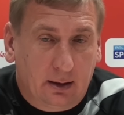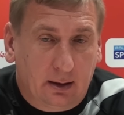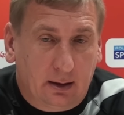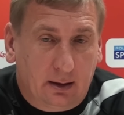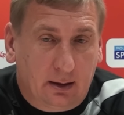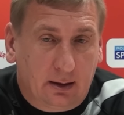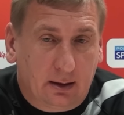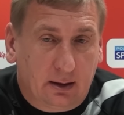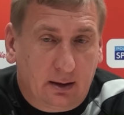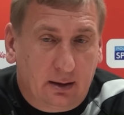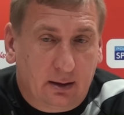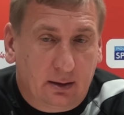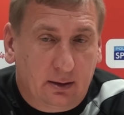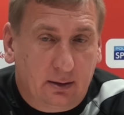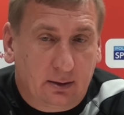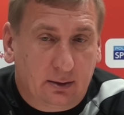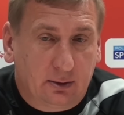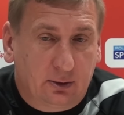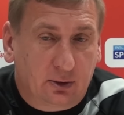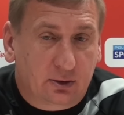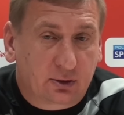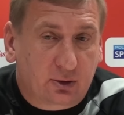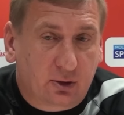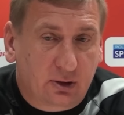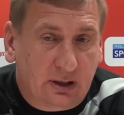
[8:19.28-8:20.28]
Y,
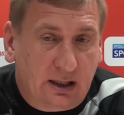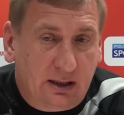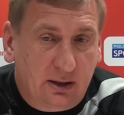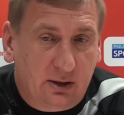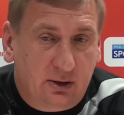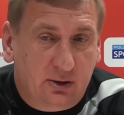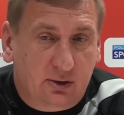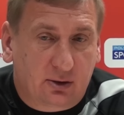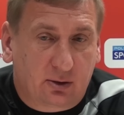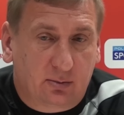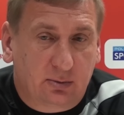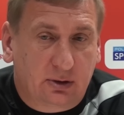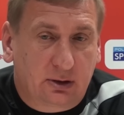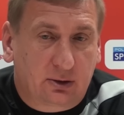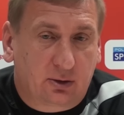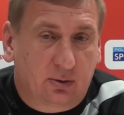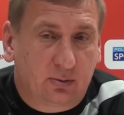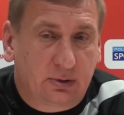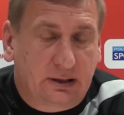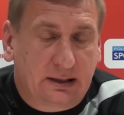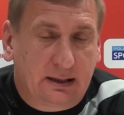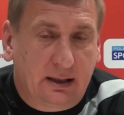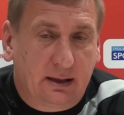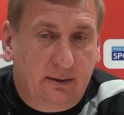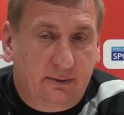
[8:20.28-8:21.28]
doskonalić tą,
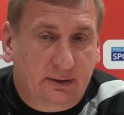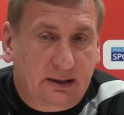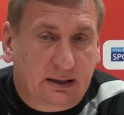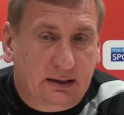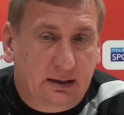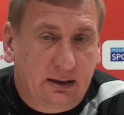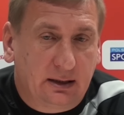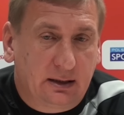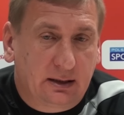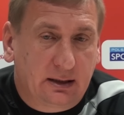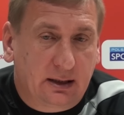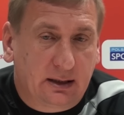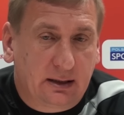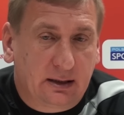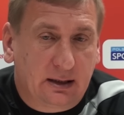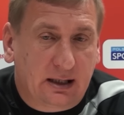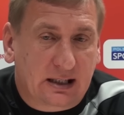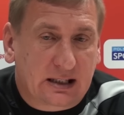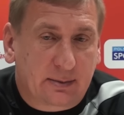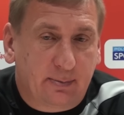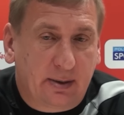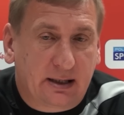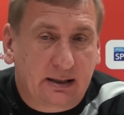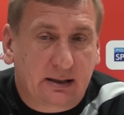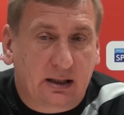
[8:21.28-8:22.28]
tą grę w takich y,
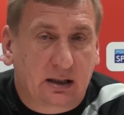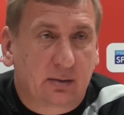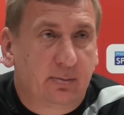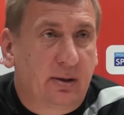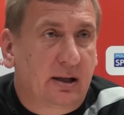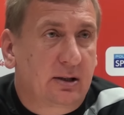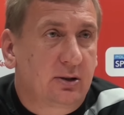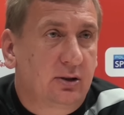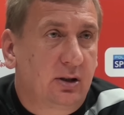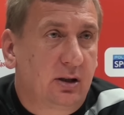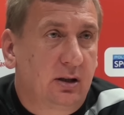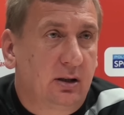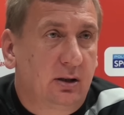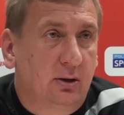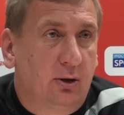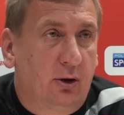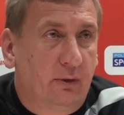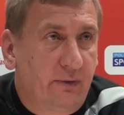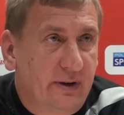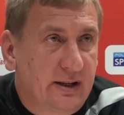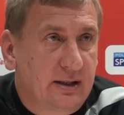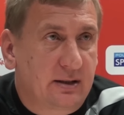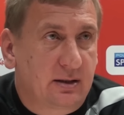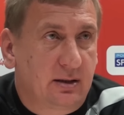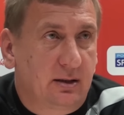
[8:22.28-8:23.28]
aspektach bardziej
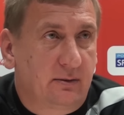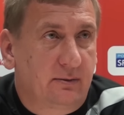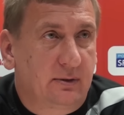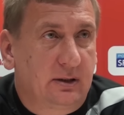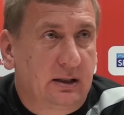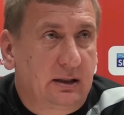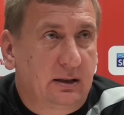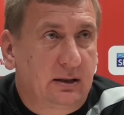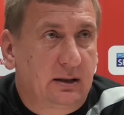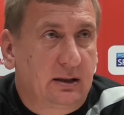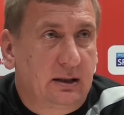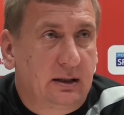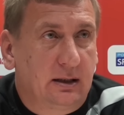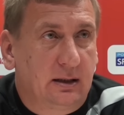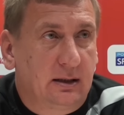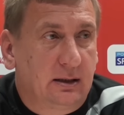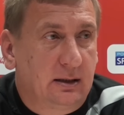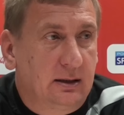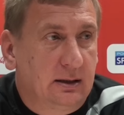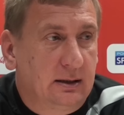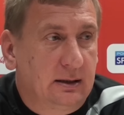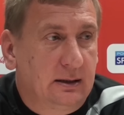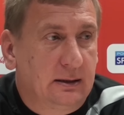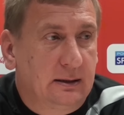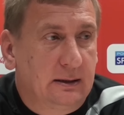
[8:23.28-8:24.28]
ofensywnych,
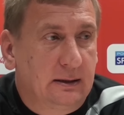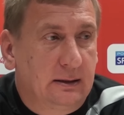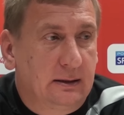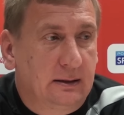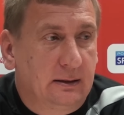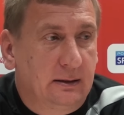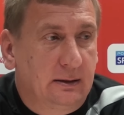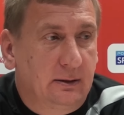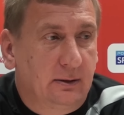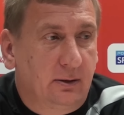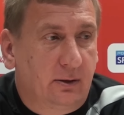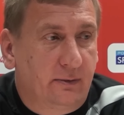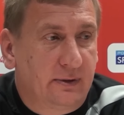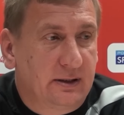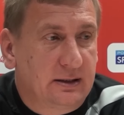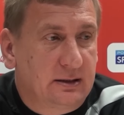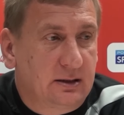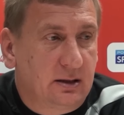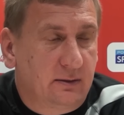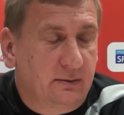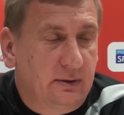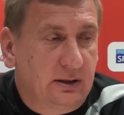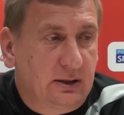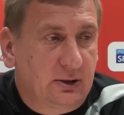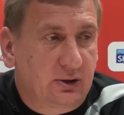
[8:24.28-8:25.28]
y,
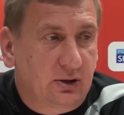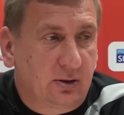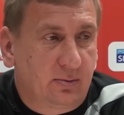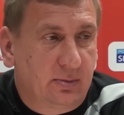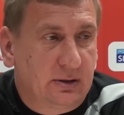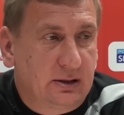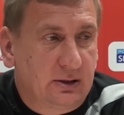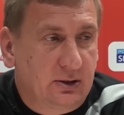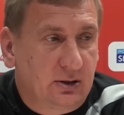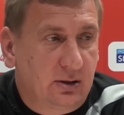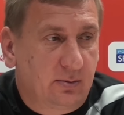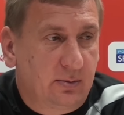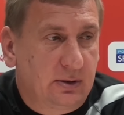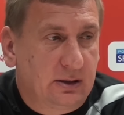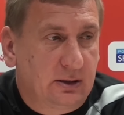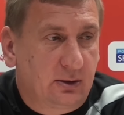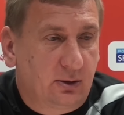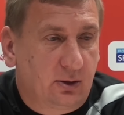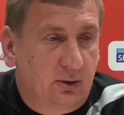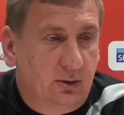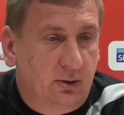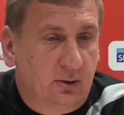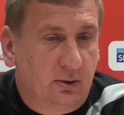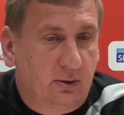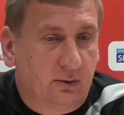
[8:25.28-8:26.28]
ofensywnych żeby, żeby
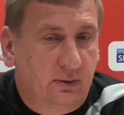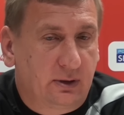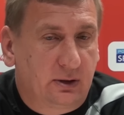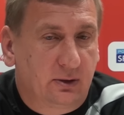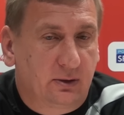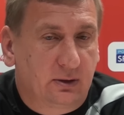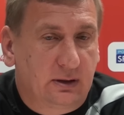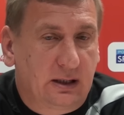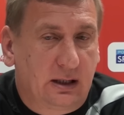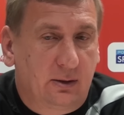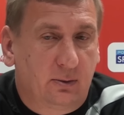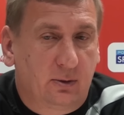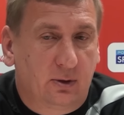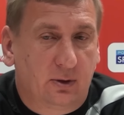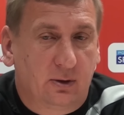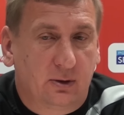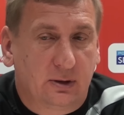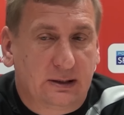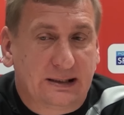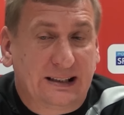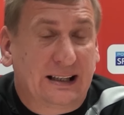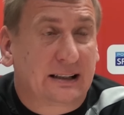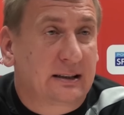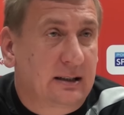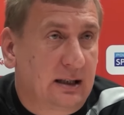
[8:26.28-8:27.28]
to
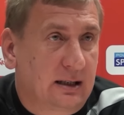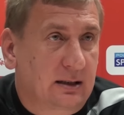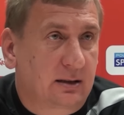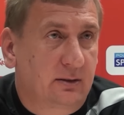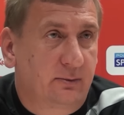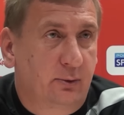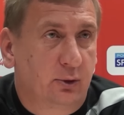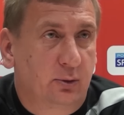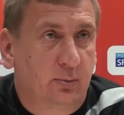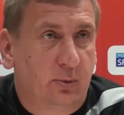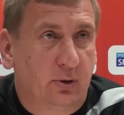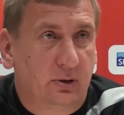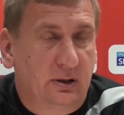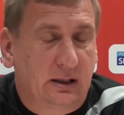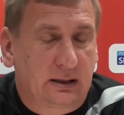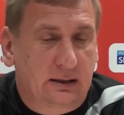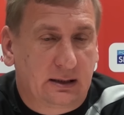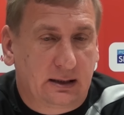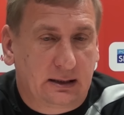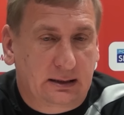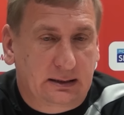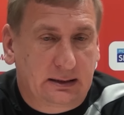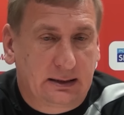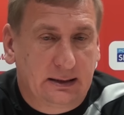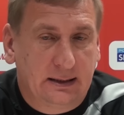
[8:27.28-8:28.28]
wyglądało na tak, futbol na
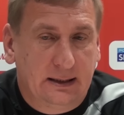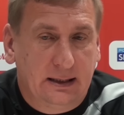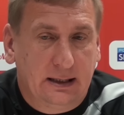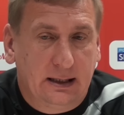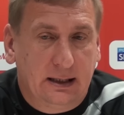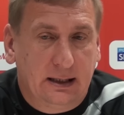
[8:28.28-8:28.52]
tak.